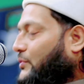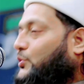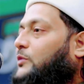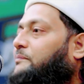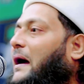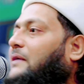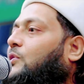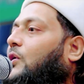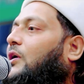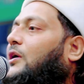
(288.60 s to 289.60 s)
দুধ পান
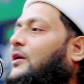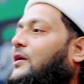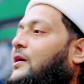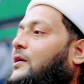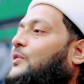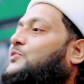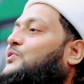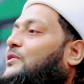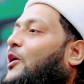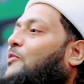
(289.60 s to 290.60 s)
করো
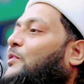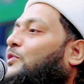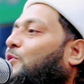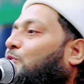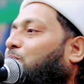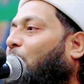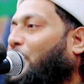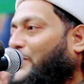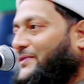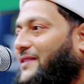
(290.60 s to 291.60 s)
রসুল্লার উপর দরুদ
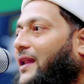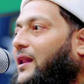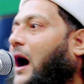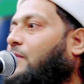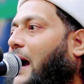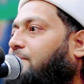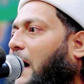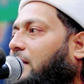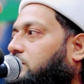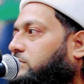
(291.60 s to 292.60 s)
পড়ো আল্লাহ আকবর